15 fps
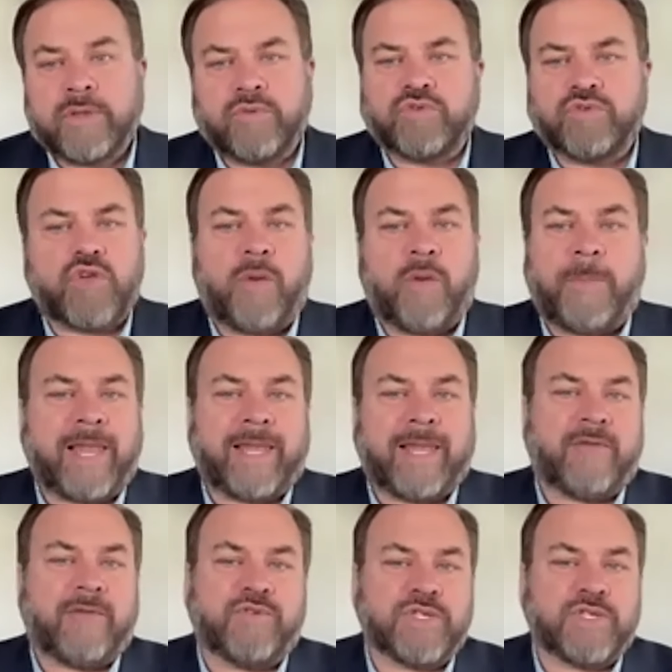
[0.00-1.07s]
où ce qu'on parle de
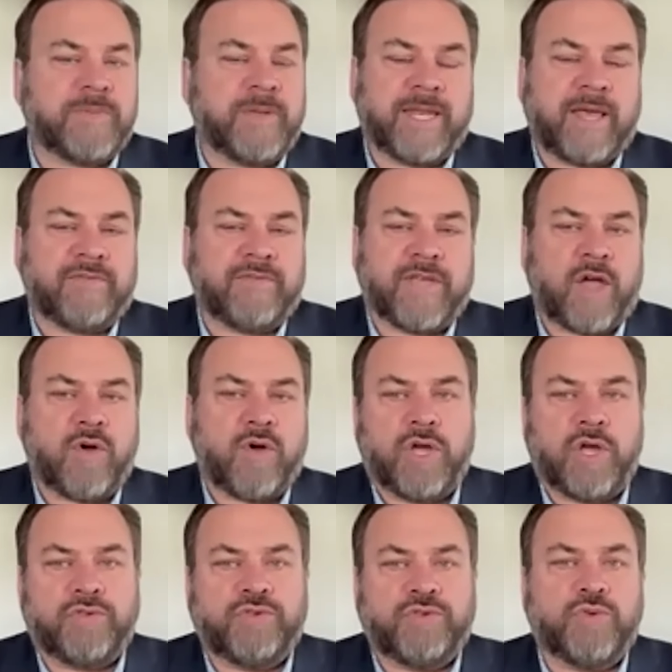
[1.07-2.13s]
l'enfouissement
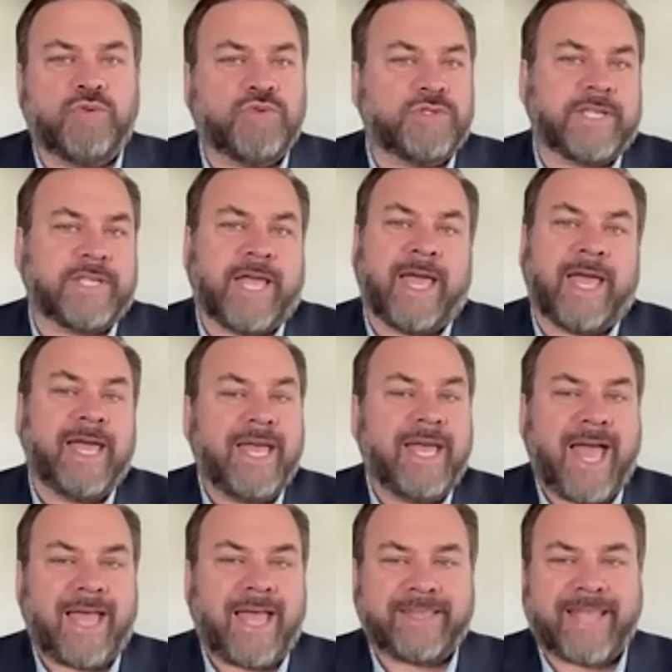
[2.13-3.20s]
d'environ 12 euh,
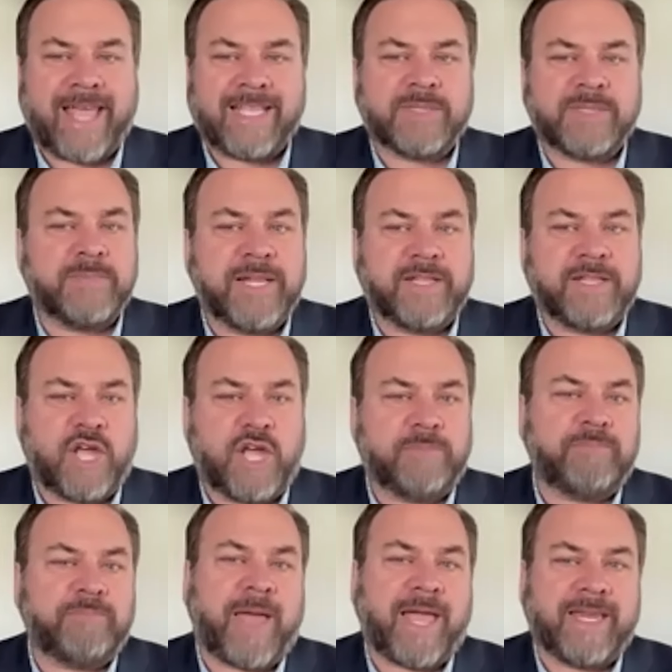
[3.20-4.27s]
à, à 13 000
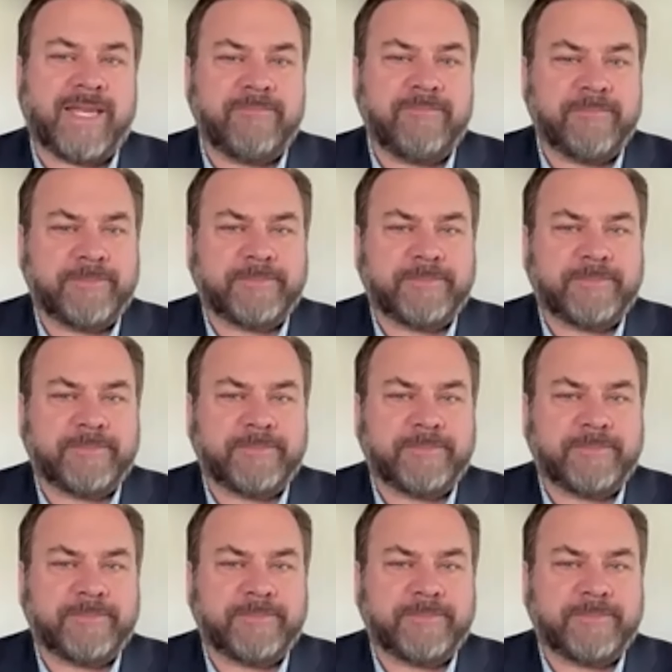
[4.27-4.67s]
tonnes par année.